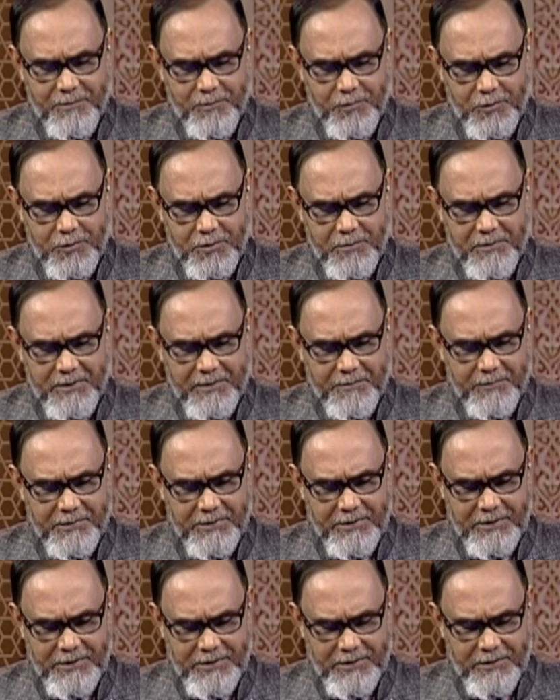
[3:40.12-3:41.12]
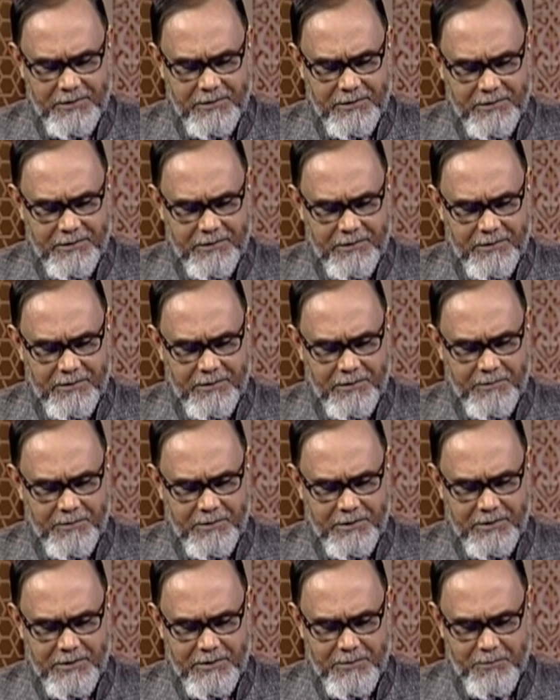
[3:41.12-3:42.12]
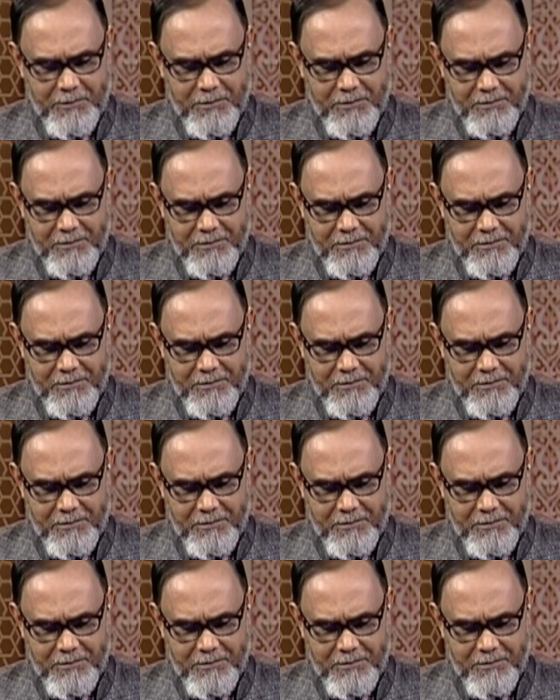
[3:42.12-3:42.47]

প্রথমে আপনি আমাকে এবং